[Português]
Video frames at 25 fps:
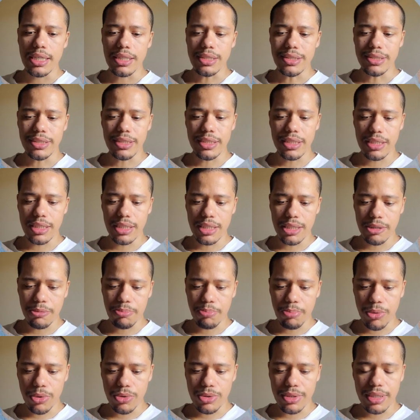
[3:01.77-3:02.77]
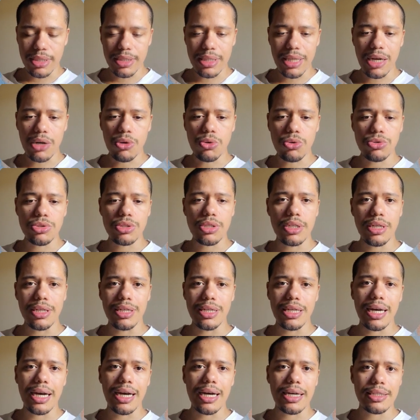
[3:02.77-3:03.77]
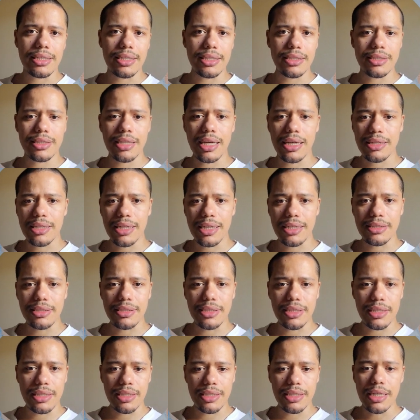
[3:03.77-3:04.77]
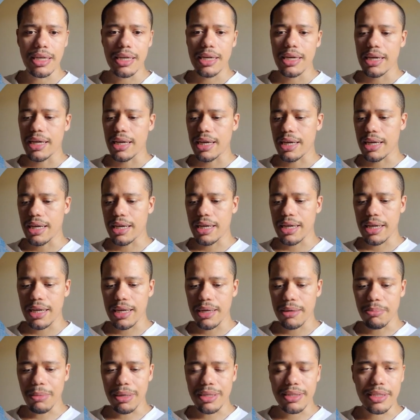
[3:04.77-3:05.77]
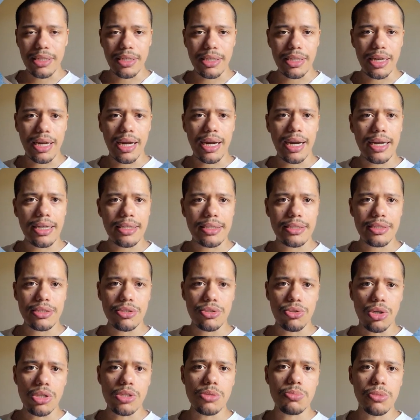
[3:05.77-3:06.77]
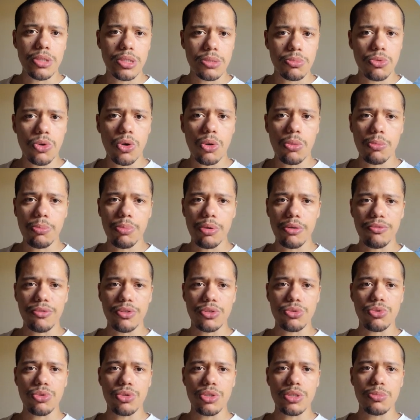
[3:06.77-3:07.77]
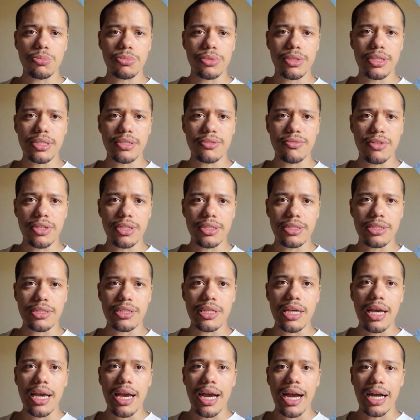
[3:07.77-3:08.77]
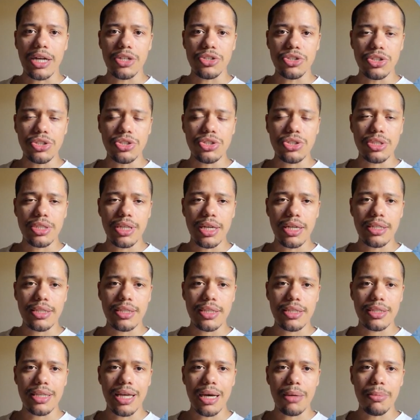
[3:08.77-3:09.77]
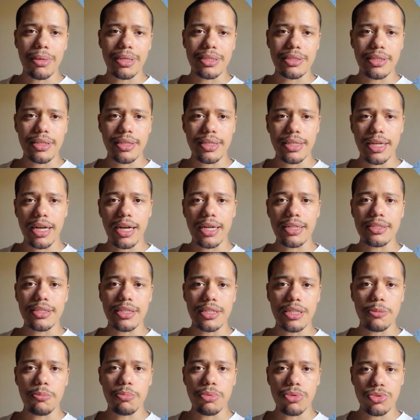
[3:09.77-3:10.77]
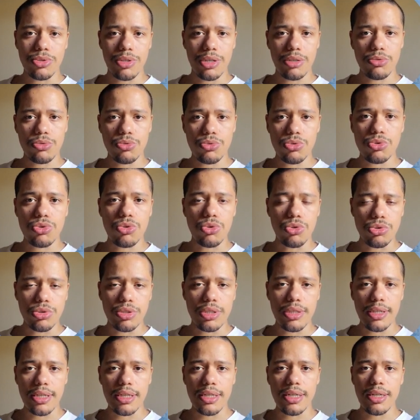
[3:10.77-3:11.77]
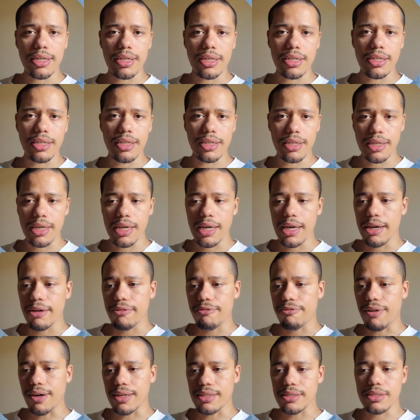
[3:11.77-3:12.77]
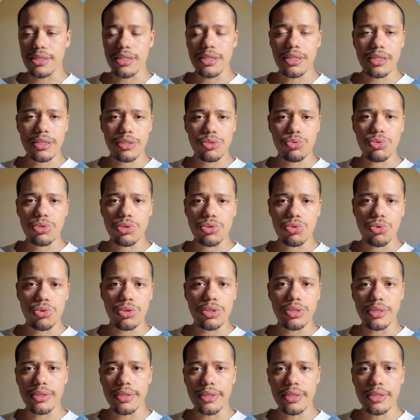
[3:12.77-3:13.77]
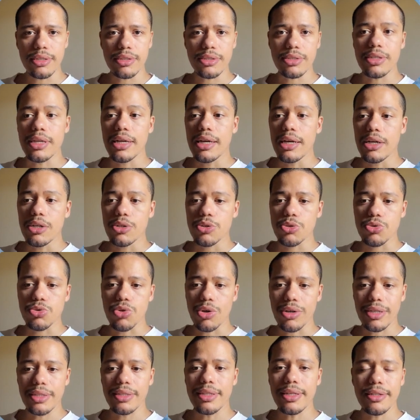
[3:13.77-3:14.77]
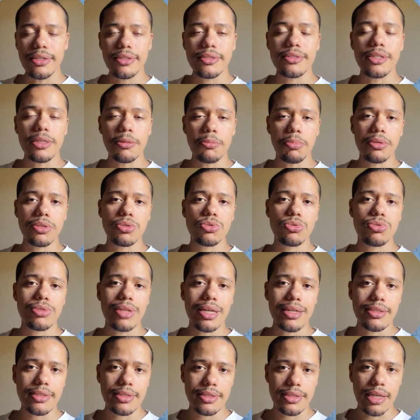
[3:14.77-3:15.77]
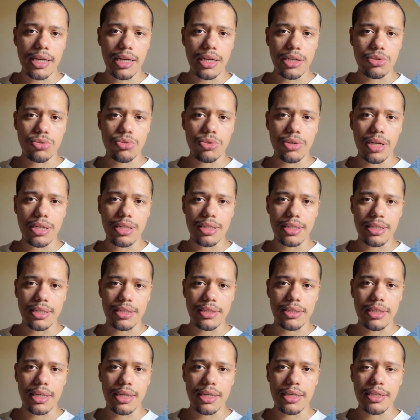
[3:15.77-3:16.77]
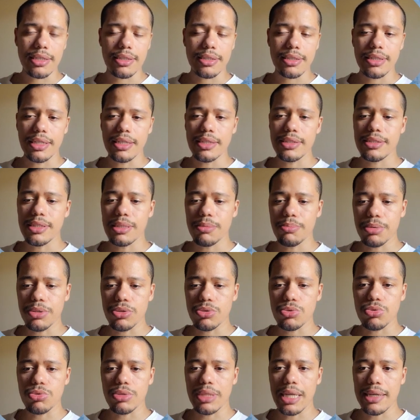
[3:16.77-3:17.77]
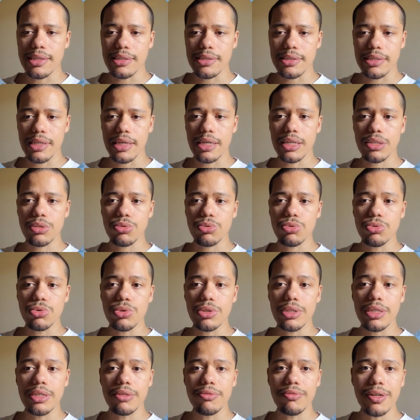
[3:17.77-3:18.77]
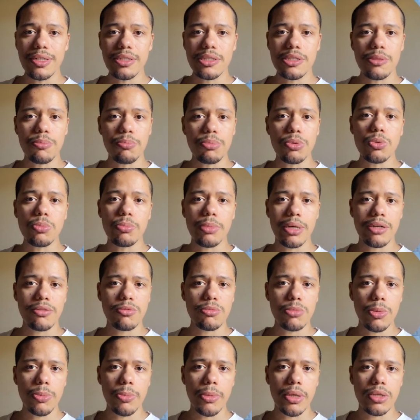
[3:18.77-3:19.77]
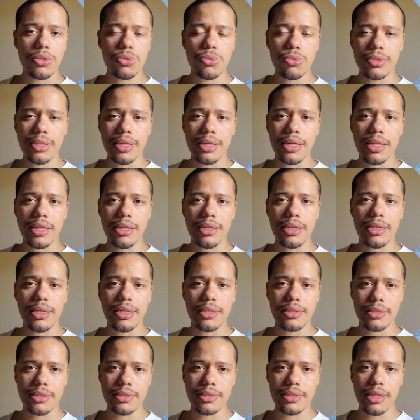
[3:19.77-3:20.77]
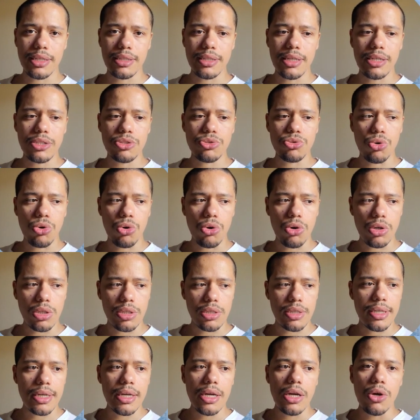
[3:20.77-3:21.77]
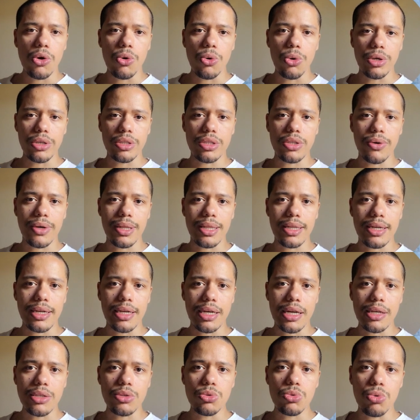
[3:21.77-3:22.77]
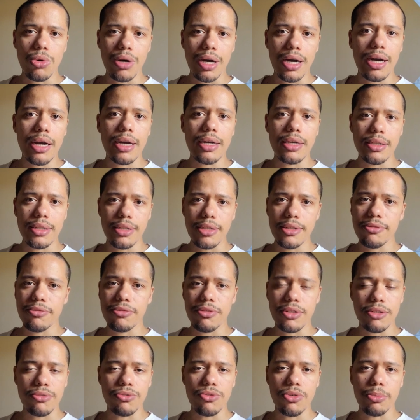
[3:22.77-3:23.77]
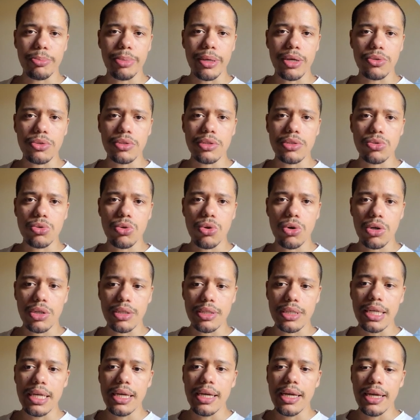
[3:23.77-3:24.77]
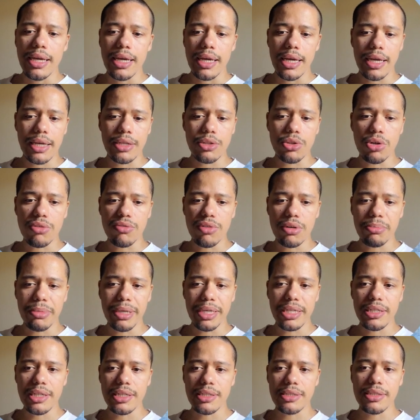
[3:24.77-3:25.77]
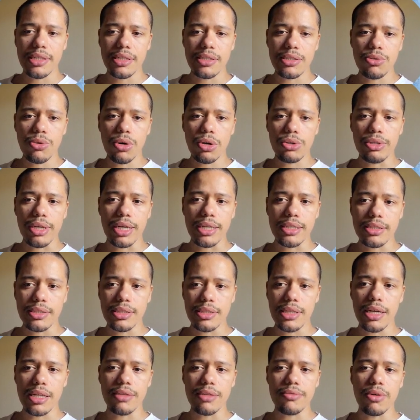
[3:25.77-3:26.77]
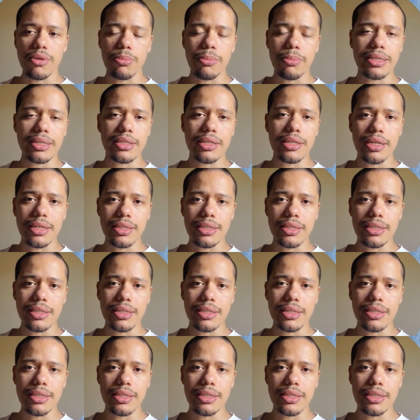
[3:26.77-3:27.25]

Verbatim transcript: de pô, tentar conciliar, tentar trazer é, materiais. Nós mesmo como professores muitas vezes a gente tenta dar materiais ali para os alunos conseguirem ali fazer as suas coisinhas, só que nem sempre isso dá certo, galera, tá? Nem sempre isso dá certo e vai ser por um breve momento quando aquela criança sair da escola ou então ela graduar e, enfim, for para outra escola, é, novamente as desigualdades dela vão bater